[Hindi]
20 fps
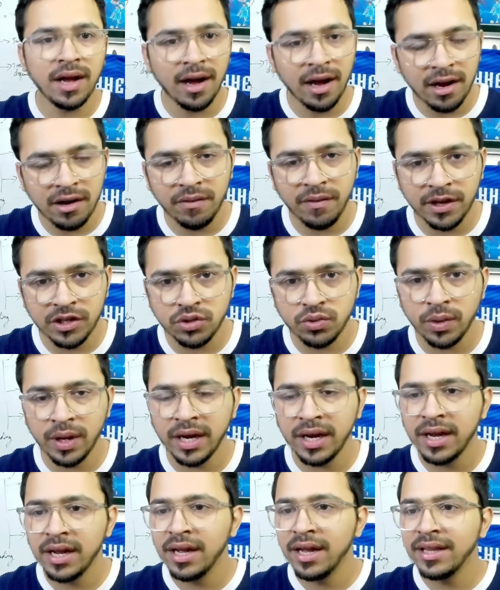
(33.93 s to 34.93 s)
हर वक्त जो
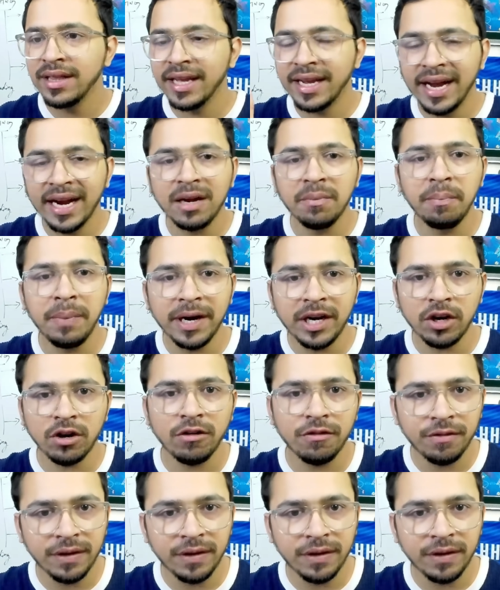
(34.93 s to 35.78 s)
है दे गेट बेटर ऑफ